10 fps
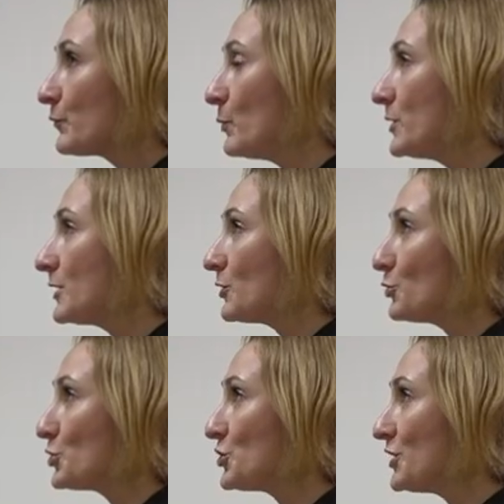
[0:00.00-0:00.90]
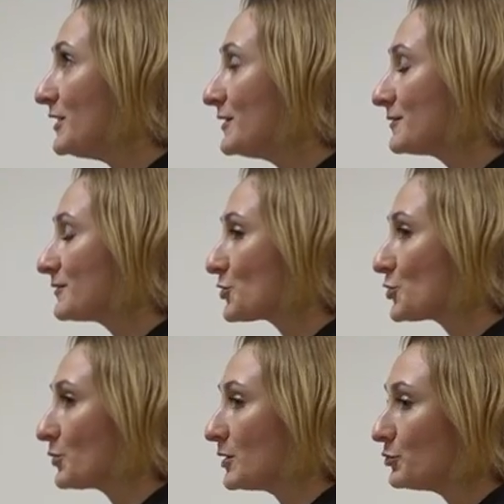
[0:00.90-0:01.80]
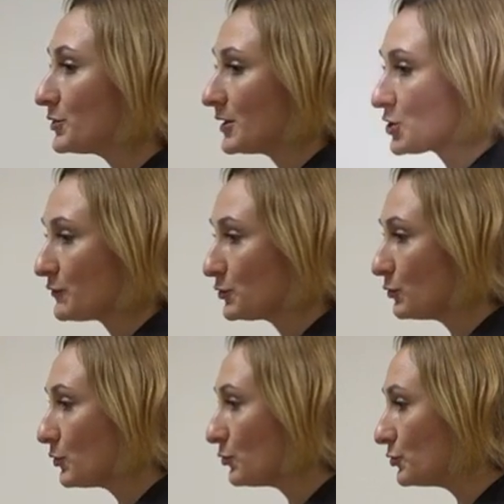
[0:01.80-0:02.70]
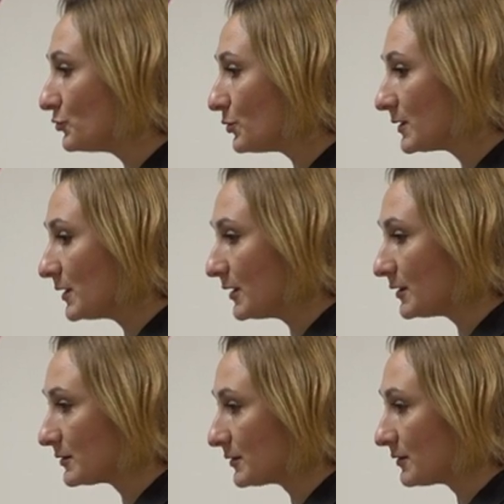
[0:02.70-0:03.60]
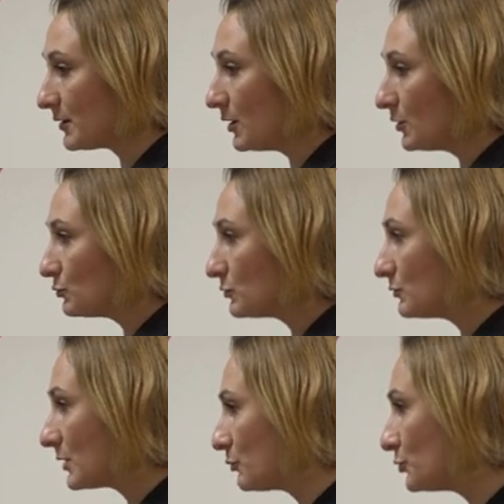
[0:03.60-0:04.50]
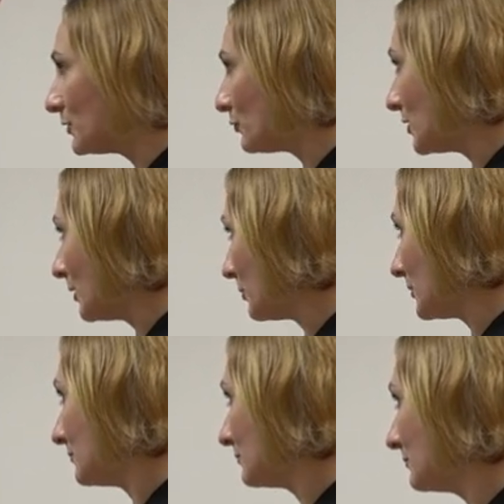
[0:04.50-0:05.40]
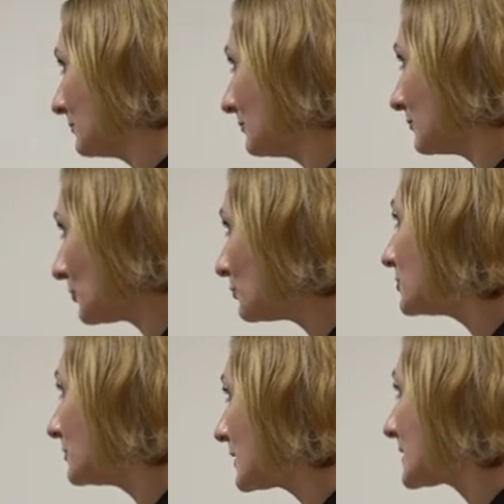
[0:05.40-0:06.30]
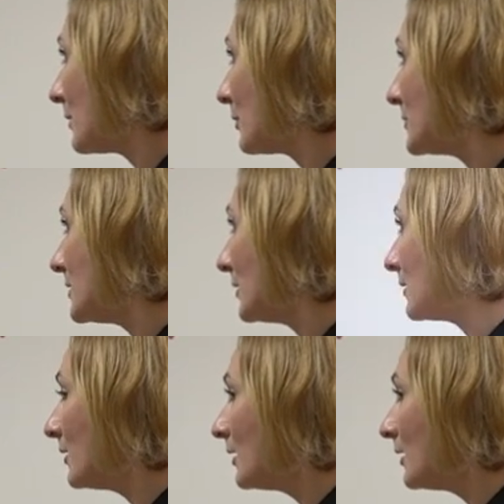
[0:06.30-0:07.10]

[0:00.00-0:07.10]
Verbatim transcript: У меня такое ощущение, что как будто нашего Дома культуры для некоторых, ну, как будто его не было. Ну вот на самом деле.